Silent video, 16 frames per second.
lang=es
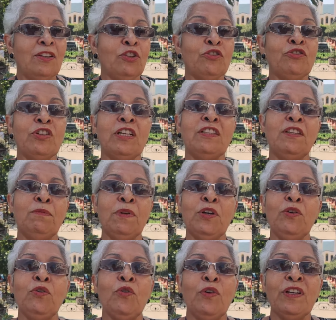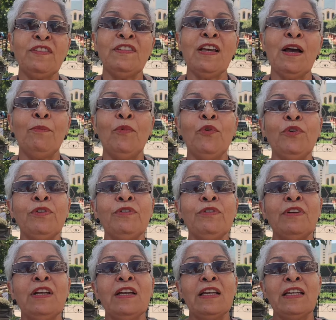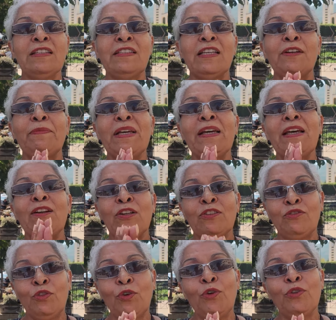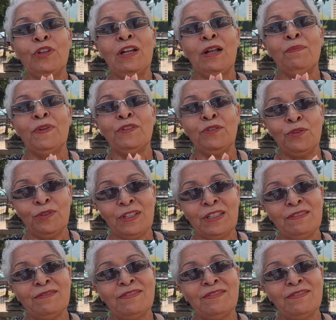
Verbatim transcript: nos recibieron con ese amor que se ve en los ojos de la persona.